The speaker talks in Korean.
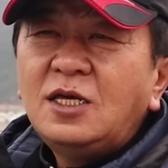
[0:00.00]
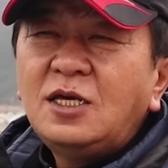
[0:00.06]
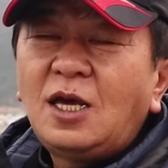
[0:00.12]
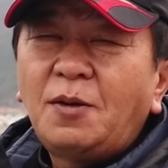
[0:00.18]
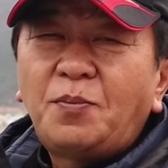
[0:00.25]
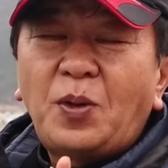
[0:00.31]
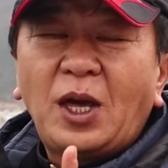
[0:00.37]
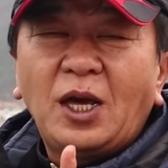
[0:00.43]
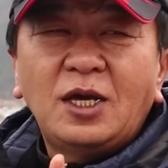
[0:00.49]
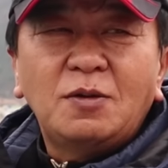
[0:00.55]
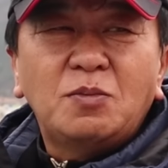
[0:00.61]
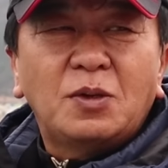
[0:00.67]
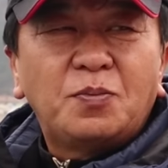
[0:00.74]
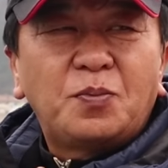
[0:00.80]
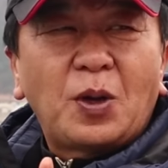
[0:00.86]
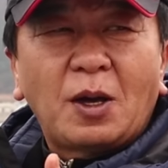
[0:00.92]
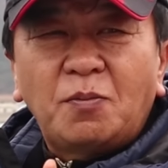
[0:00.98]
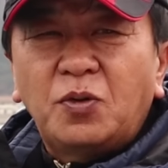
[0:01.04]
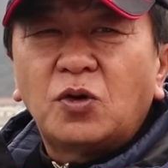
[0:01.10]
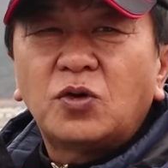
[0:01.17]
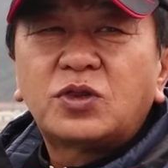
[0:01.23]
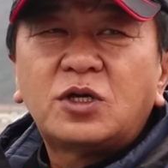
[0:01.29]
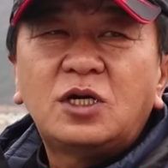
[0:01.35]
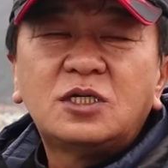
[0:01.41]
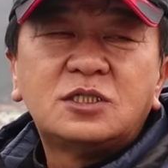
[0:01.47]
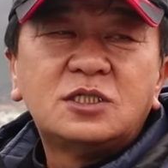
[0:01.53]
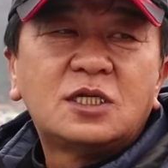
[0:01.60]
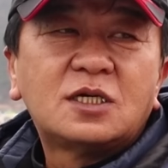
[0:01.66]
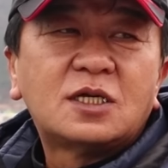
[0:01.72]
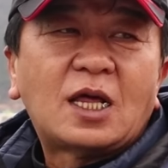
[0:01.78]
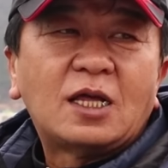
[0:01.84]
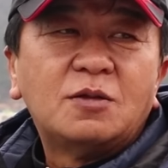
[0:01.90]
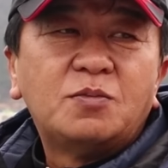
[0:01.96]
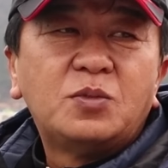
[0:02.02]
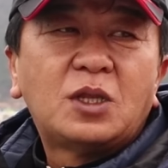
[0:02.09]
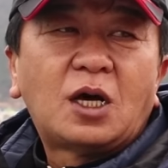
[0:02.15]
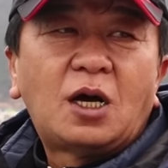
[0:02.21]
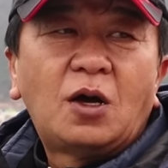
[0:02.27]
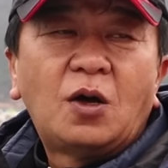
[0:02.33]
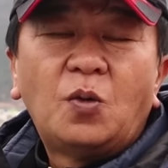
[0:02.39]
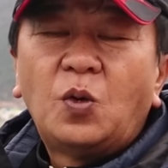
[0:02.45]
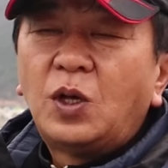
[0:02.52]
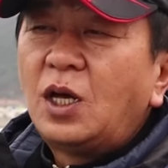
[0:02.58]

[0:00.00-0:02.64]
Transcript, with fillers: 이게 100이면 100% 떨어지는 건 아닙니다.